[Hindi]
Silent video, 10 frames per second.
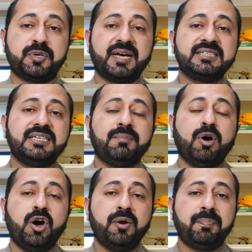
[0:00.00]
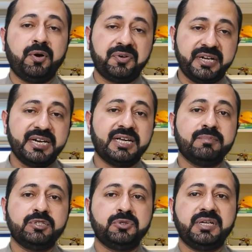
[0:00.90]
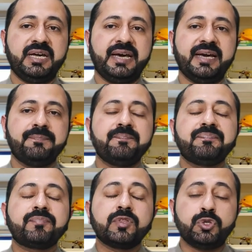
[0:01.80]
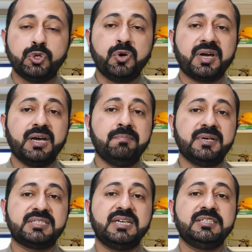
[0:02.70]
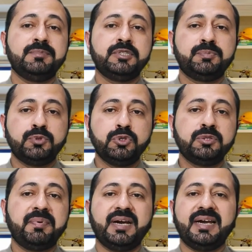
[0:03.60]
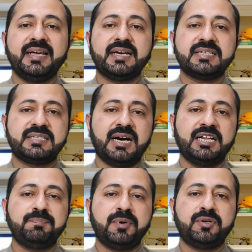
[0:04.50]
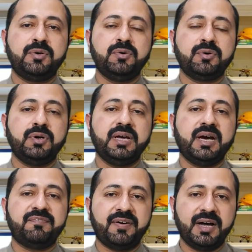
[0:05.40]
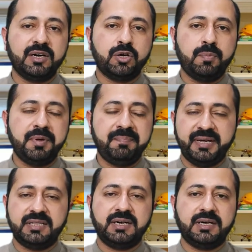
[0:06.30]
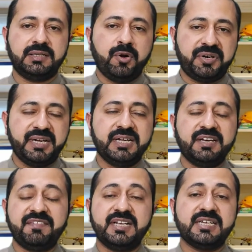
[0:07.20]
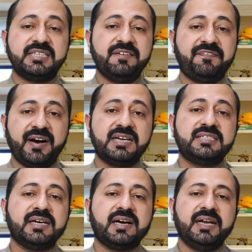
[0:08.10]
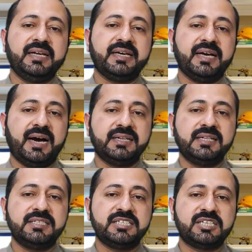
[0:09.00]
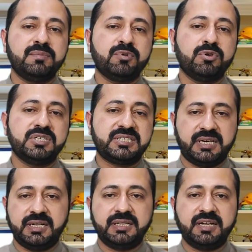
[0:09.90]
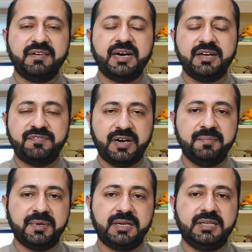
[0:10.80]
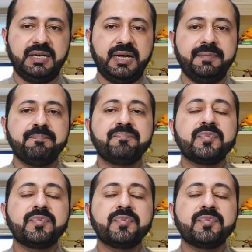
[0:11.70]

पोटाशियम और प्रोटीन की मौजूदगी है जो कि मसल्स मजबूत बनाने के साथ पट्टों के अफाल को भी बेहतर कर प्रोटीन की वजह से फालसे खाने की आदत जिसम को ज्यादा तोानाई फ्राहम करती है